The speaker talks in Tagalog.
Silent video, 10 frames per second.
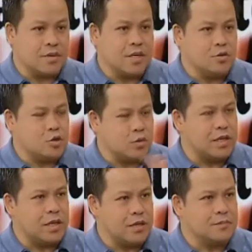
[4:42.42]
Okay,
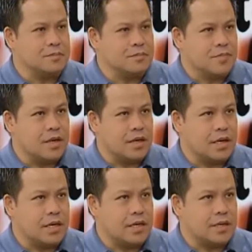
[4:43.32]
usually,
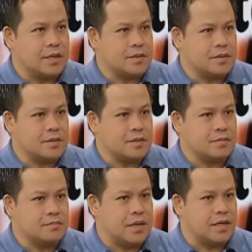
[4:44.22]
uh,
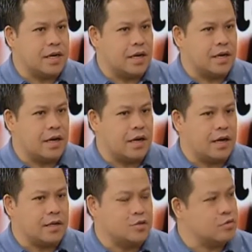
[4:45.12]
pag ang,
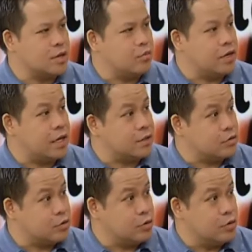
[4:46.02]
uh, ang sugar mo ay
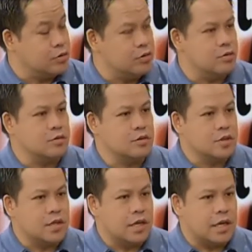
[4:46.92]
uncontrolled, yes. no?
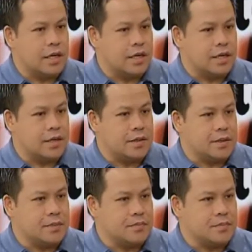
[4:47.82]
Uh,
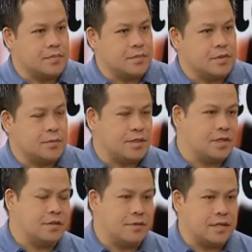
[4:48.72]
ah,
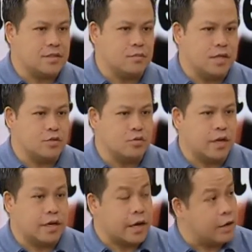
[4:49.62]
especially sa fasting blood
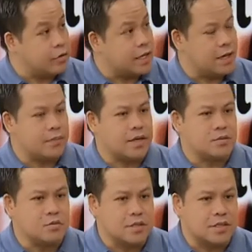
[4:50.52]
sugar. Ngayon nga,
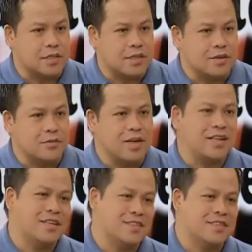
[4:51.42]
napakasungit na ng,
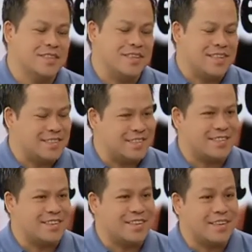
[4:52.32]
well,
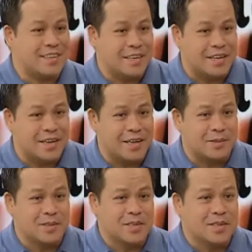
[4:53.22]
inadjust na talaga ng uh,